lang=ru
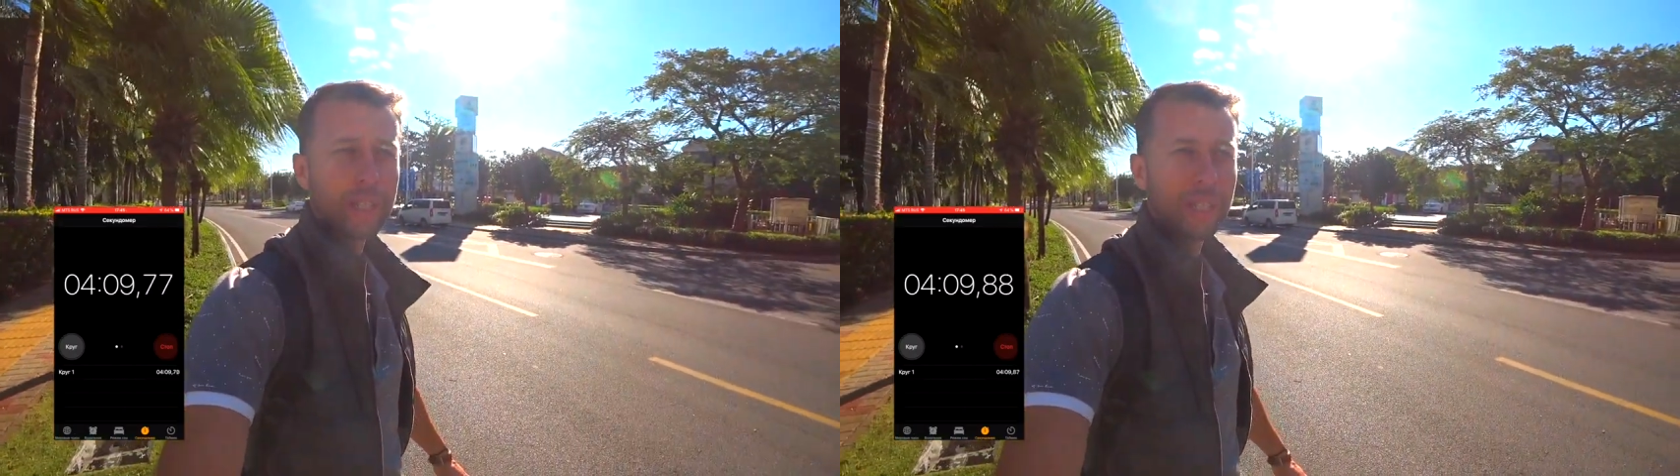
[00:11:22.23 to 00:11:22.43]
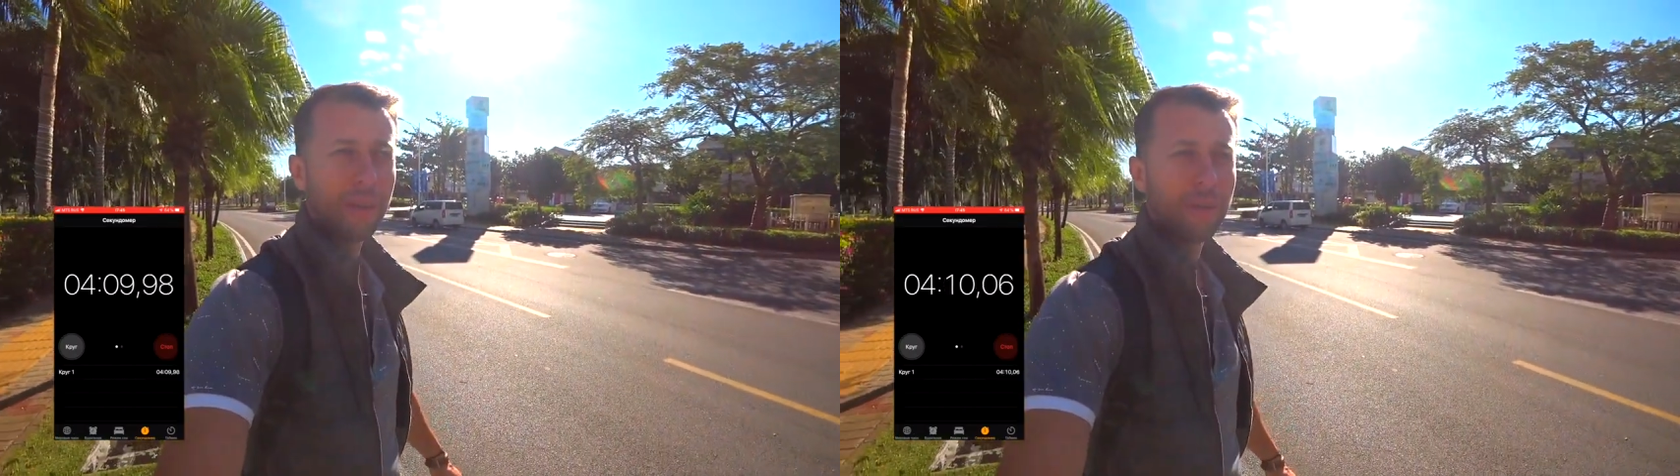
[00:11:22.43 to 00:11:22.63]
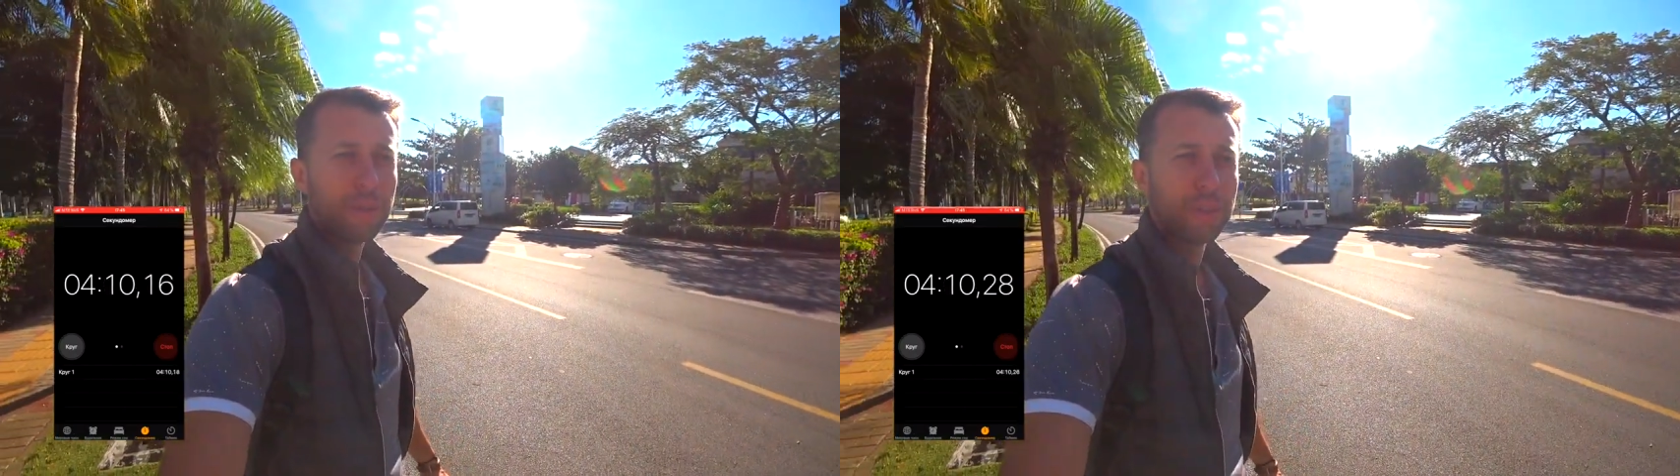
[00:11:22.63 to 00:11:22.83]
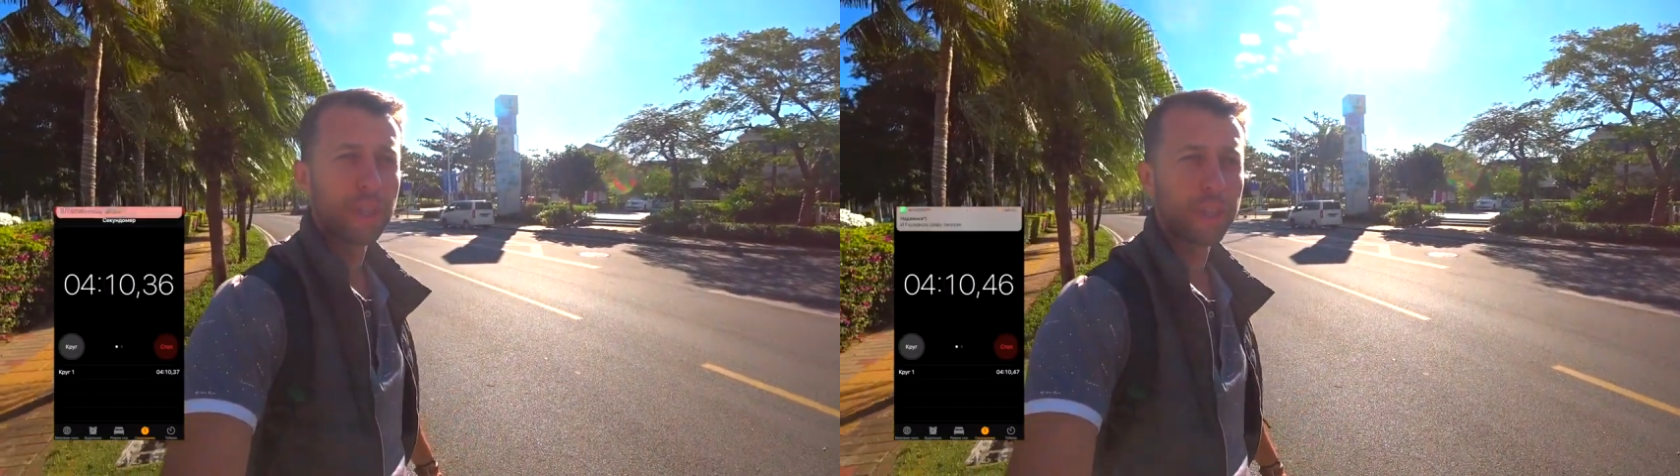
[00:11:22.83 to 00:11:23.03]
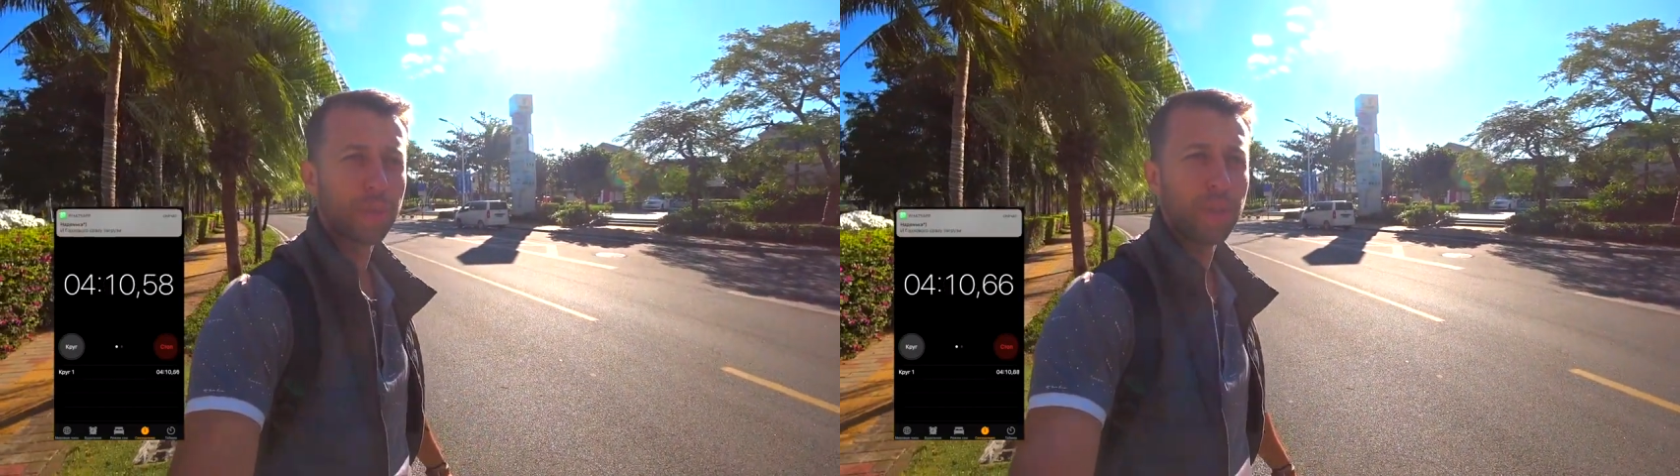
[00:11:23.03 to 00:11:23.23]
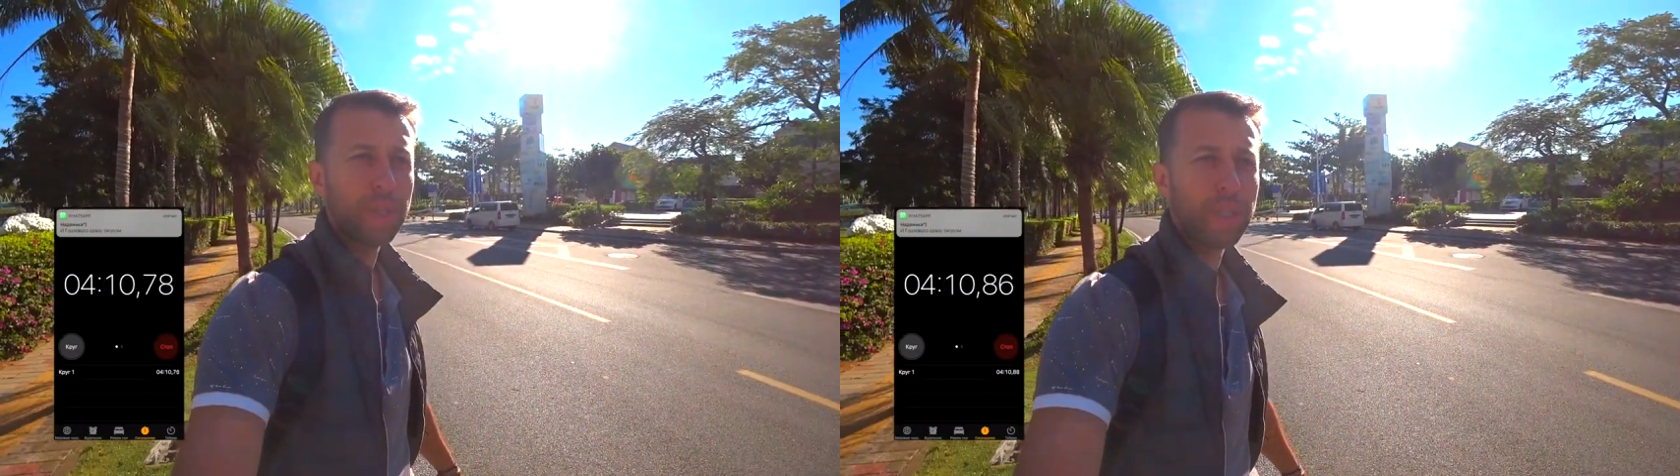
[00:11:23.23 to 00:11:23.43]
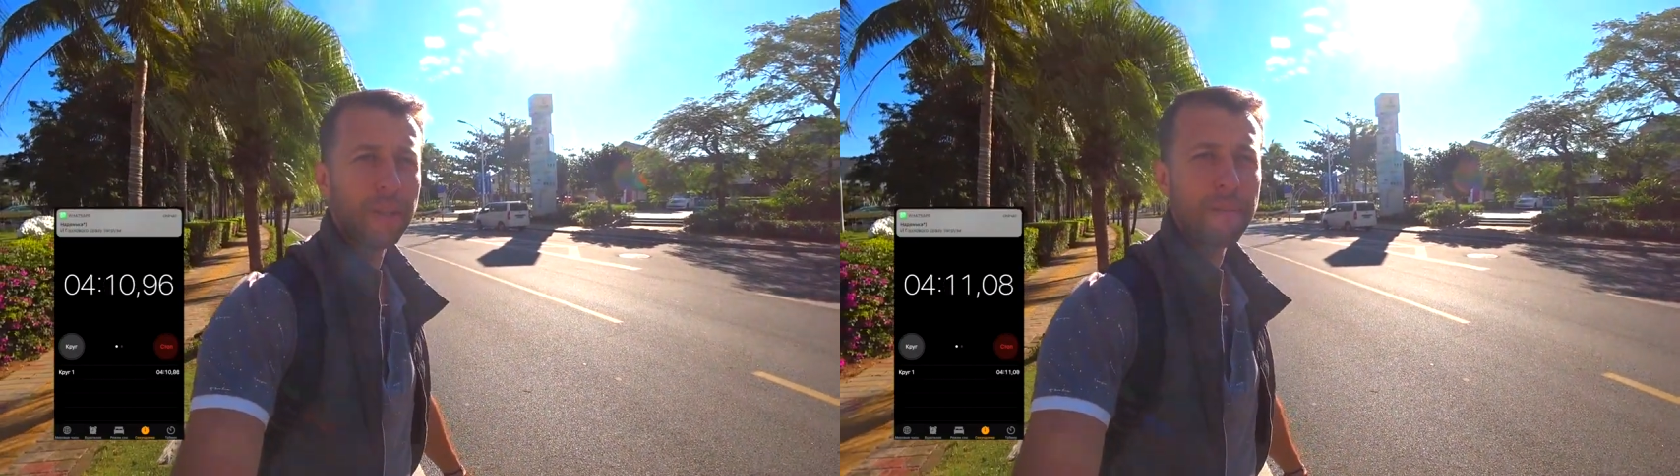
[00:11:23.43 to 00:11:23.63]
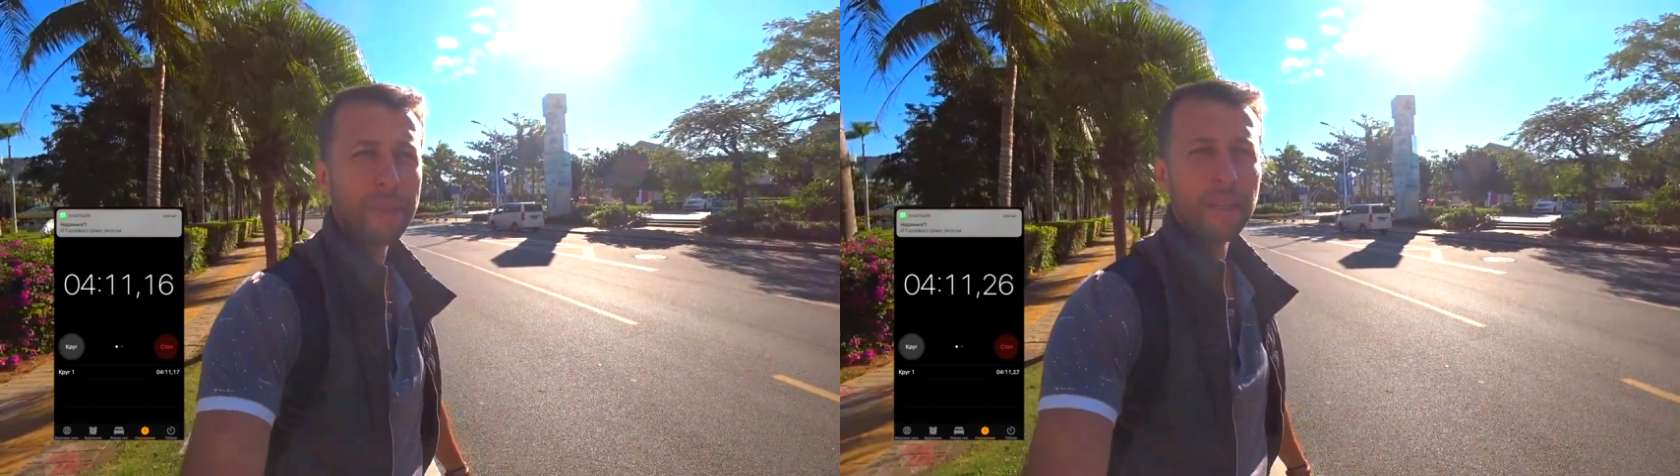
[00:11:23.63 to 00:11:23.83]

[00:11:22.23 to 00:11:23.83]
останавливаются наши туристы